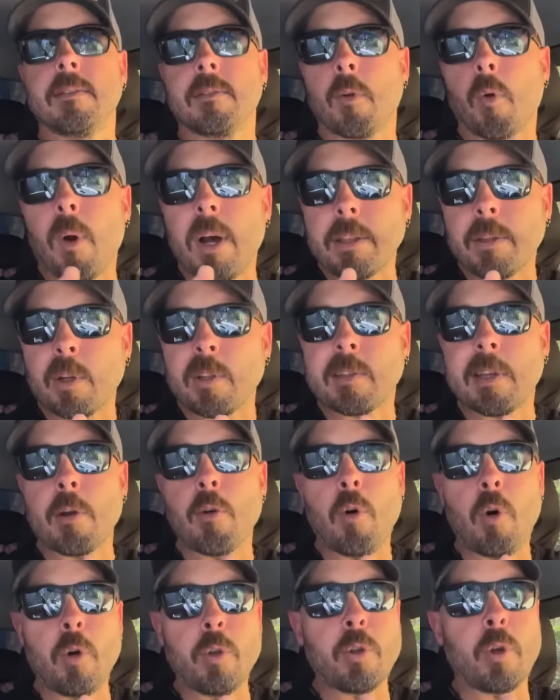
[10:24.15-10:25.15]
4
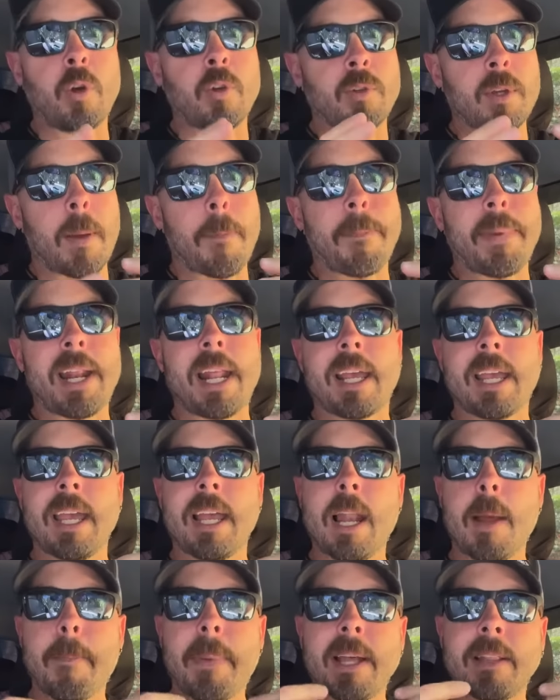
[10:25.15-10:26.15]
segundos, o sea, para que
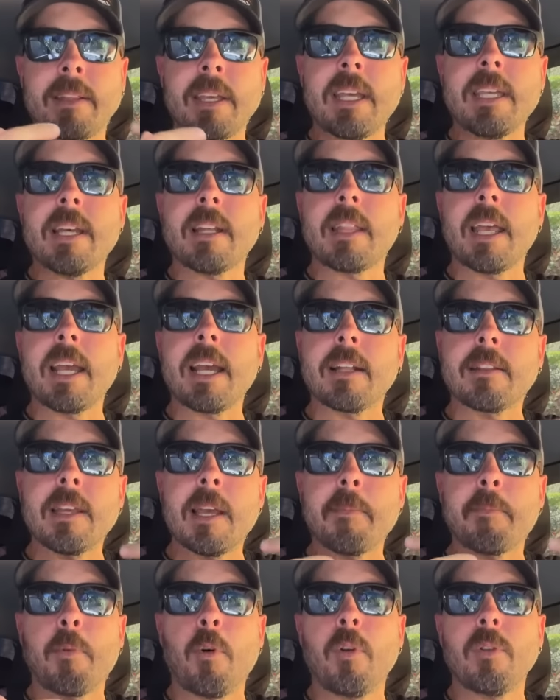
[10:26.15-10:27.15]
la pastilla tenga
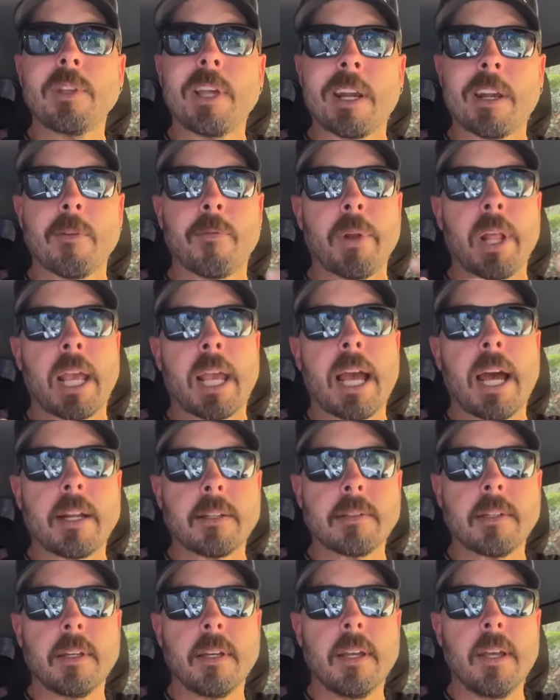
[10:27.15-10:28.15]
tiempo de
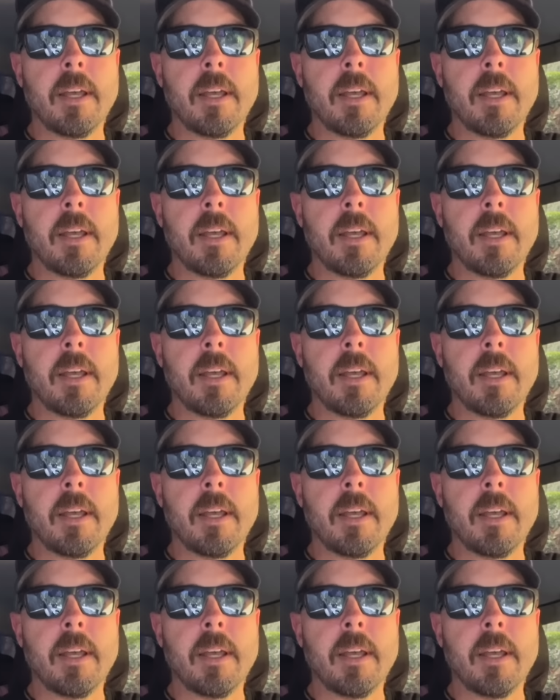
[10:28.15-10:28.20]
refrescarse.